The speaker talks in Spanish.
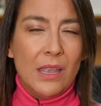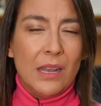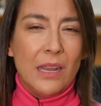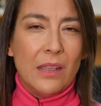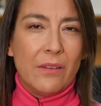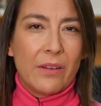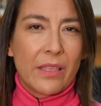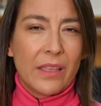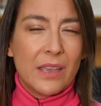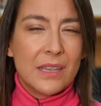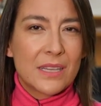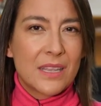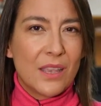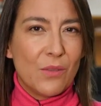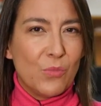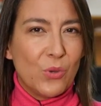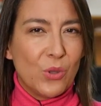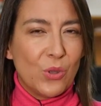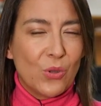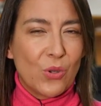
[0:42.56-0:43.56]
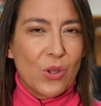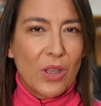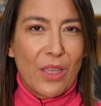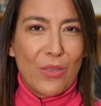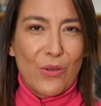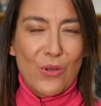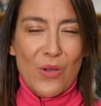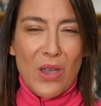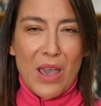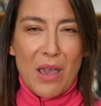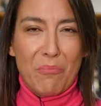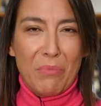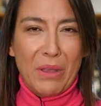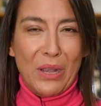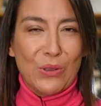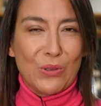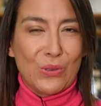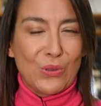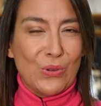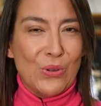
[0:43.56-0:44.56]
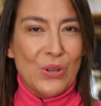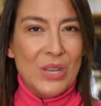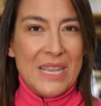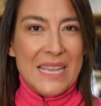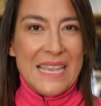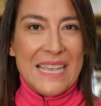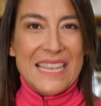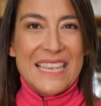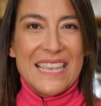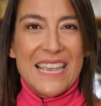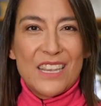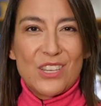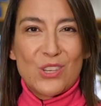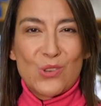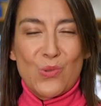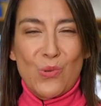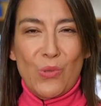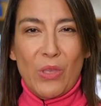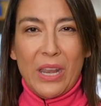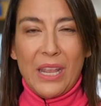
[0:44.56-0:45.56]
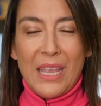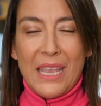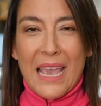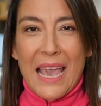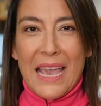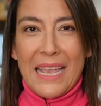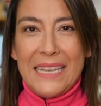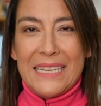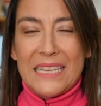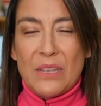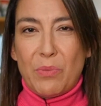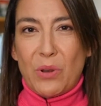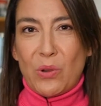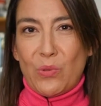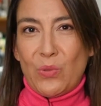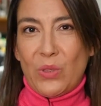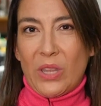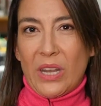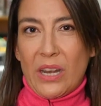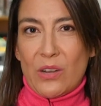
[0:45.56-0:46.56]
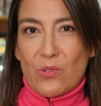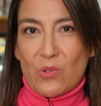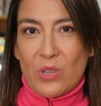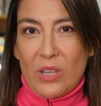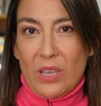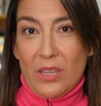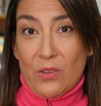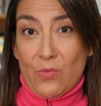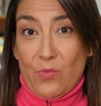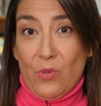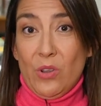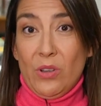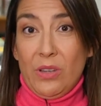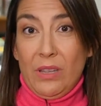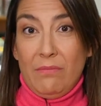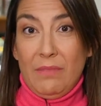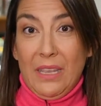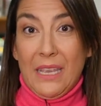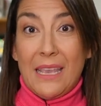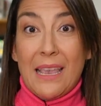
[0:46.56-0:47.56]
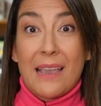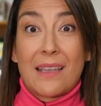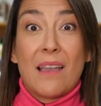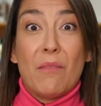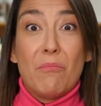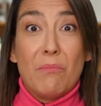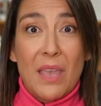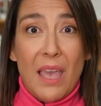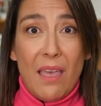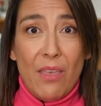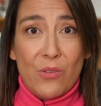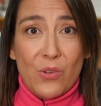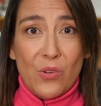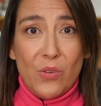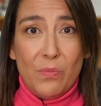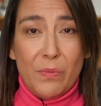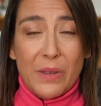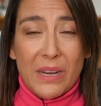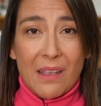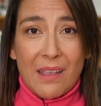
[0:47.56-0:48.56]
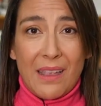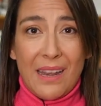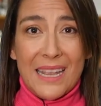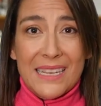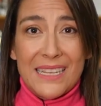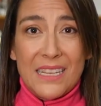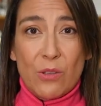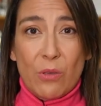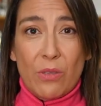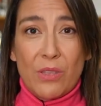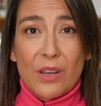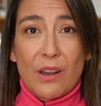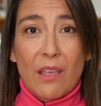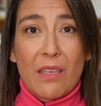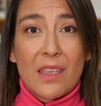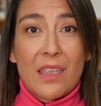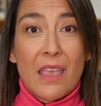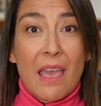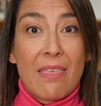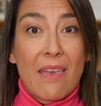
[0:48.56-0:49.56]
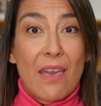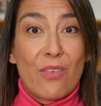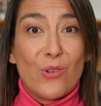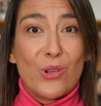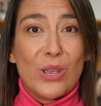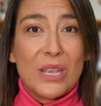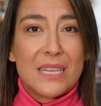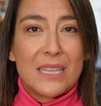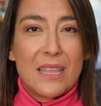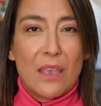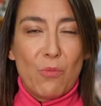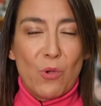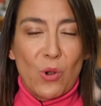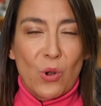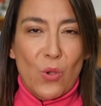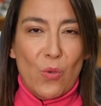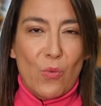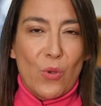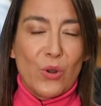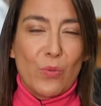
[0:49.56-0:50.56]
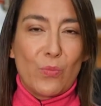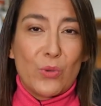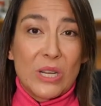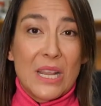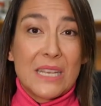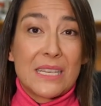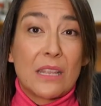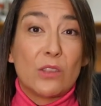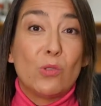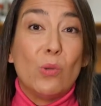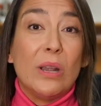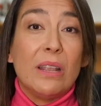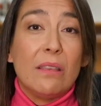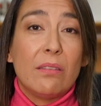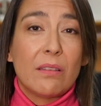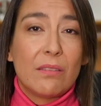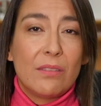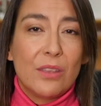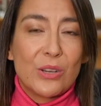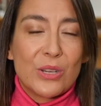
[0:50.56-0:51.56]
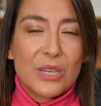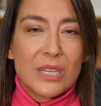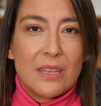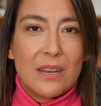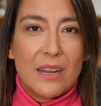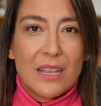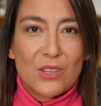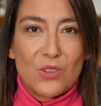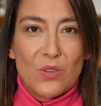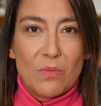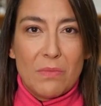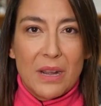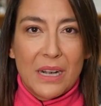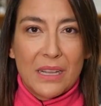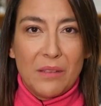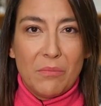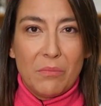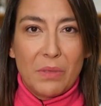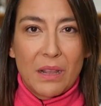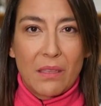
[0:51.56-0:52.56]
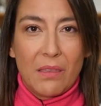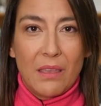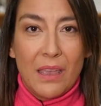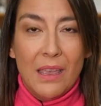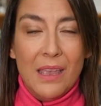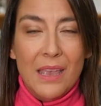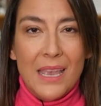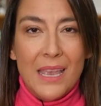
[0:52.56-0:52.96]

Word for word: la verdad es que muy tocado a piloto y a escudería. Y se preguntarán ustedes, bueno, ¿y qué ha cambiado ¿no? para que la situación haya dado este vuelco? Bueno, pues las actualizaciones la Aston Martin parece